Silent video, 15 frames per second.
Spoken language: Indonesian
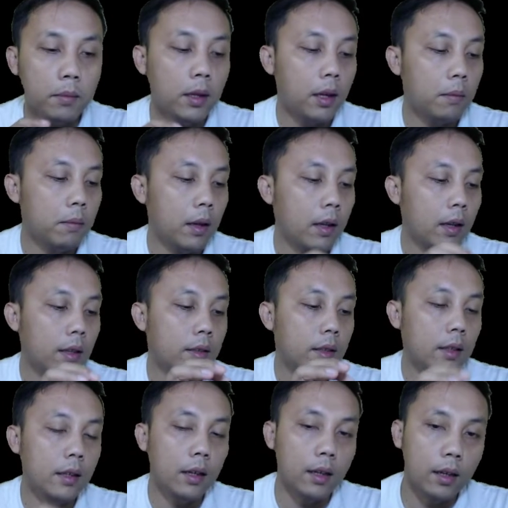
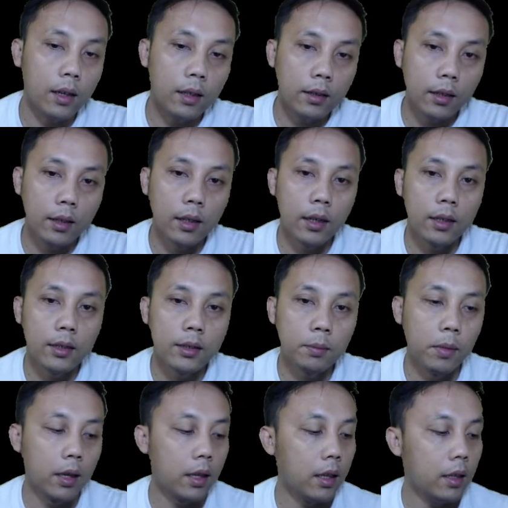menambahkannya adalah tinggal di
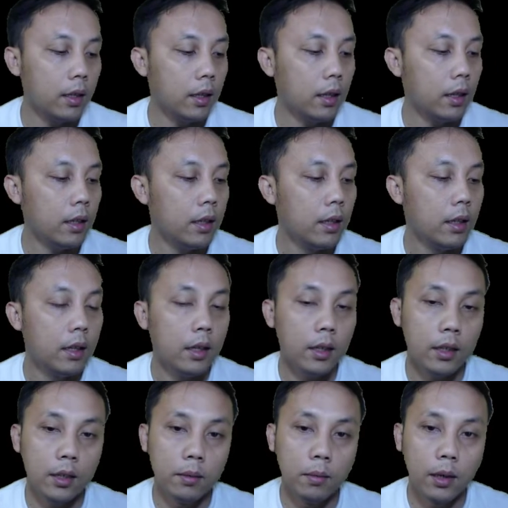bagian ini ya.
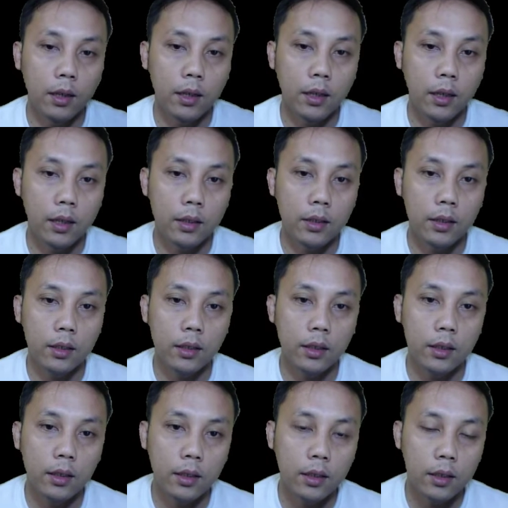Di bagian ini
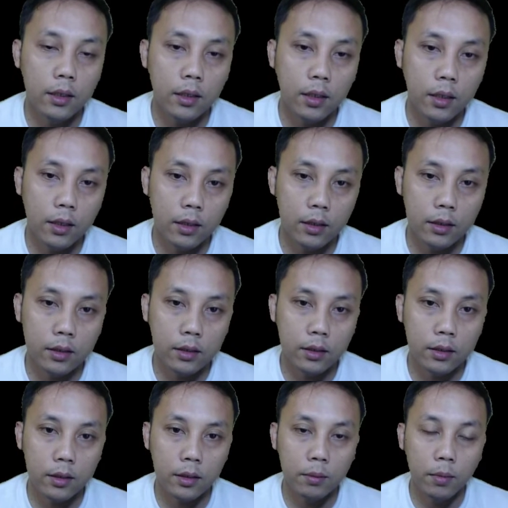nih, nih
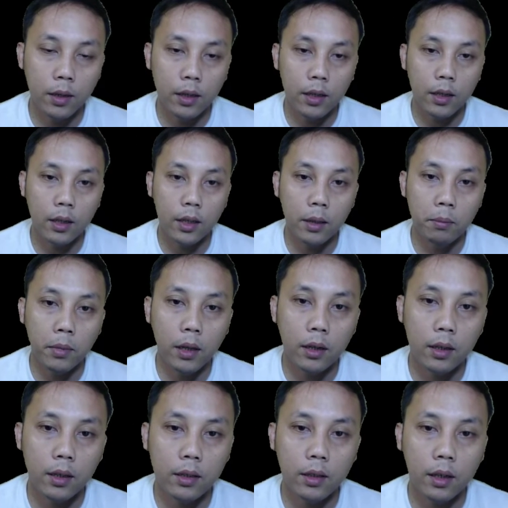eh, di bagian
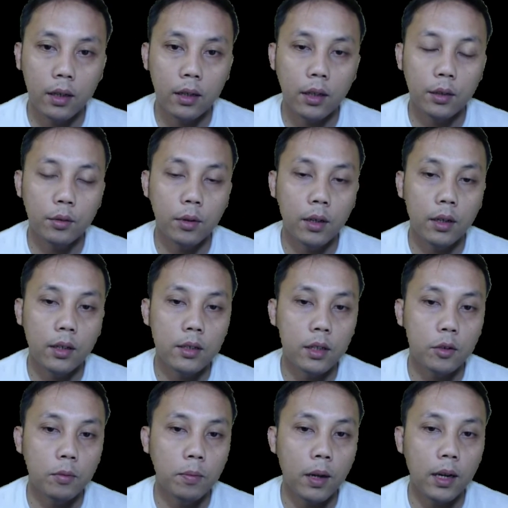email kita itu ada
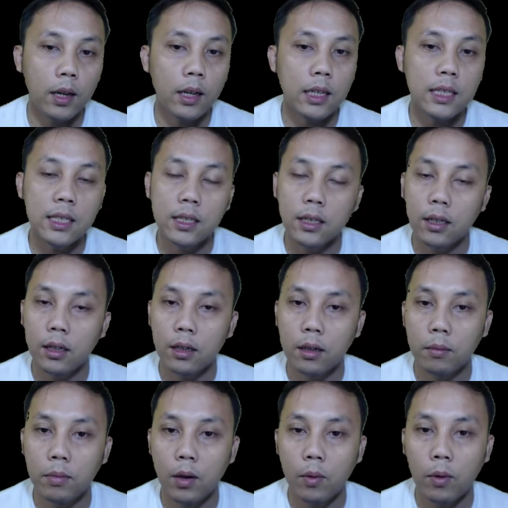satu panah kecil
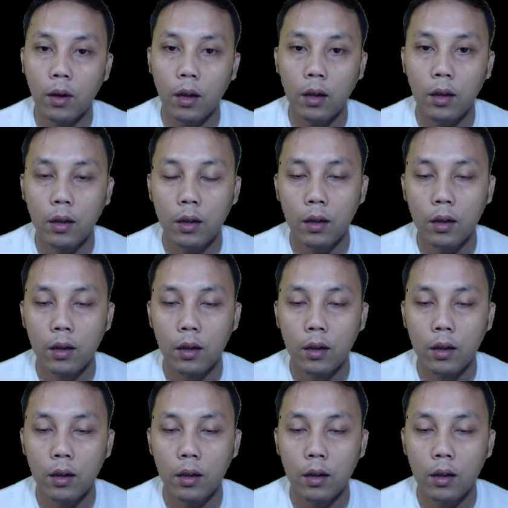ke bawah